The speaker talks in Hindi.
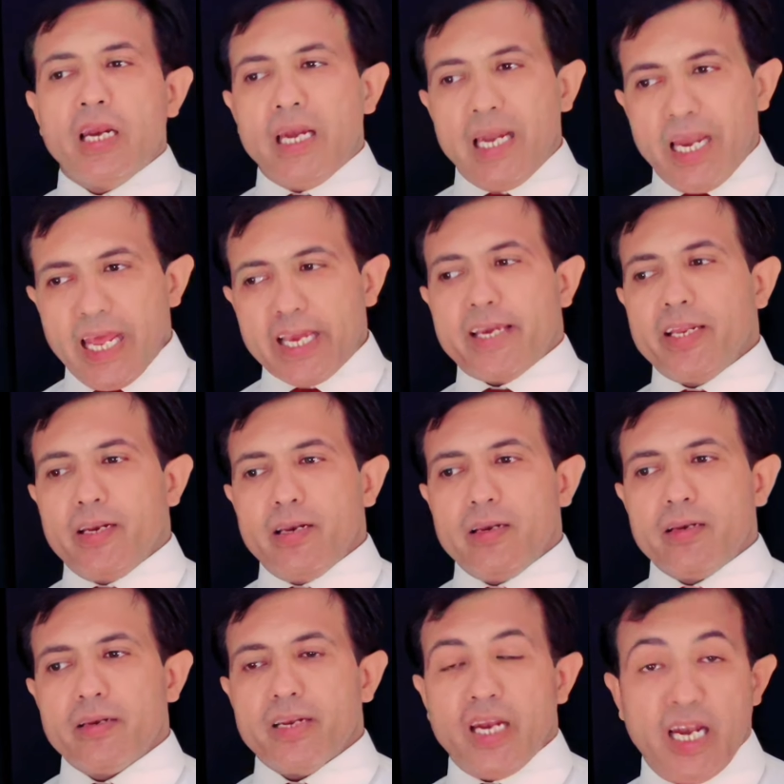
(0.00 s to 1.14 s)
लेकिन
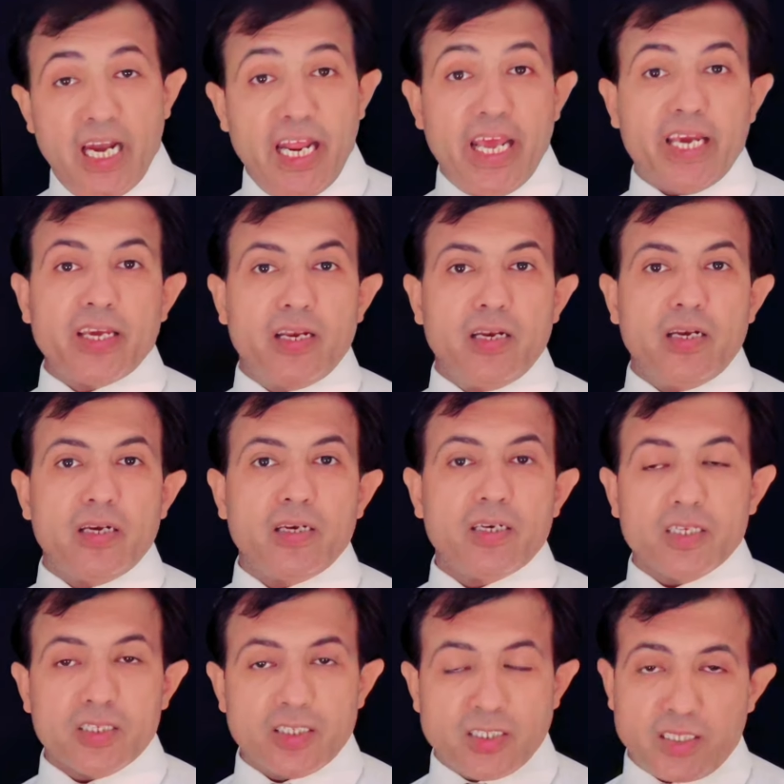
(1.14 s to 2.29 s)
लेकिन
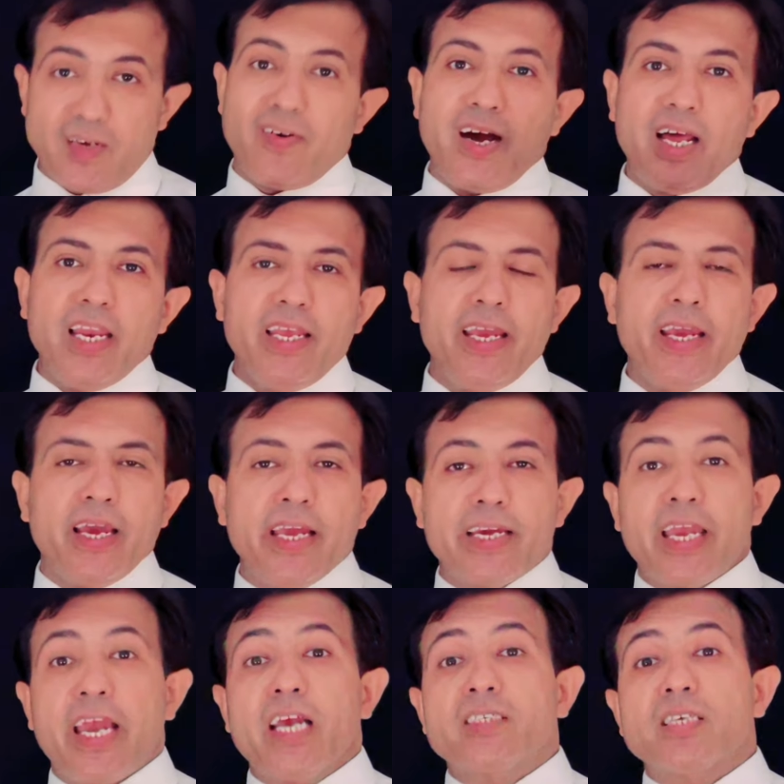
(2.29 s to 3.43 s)
सवाल यह है
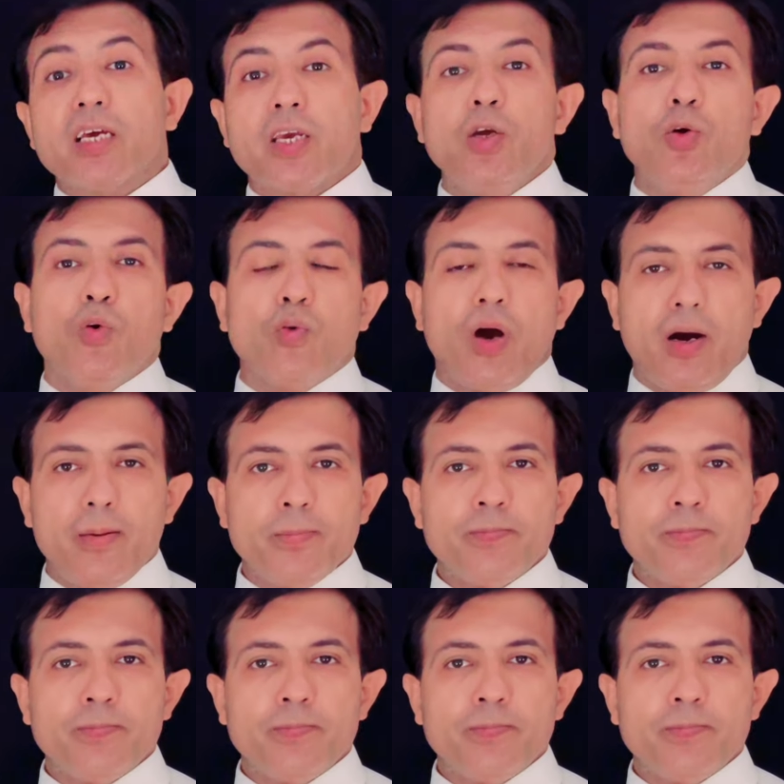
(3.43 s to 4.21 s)
कि ऐसा क्यों हुआ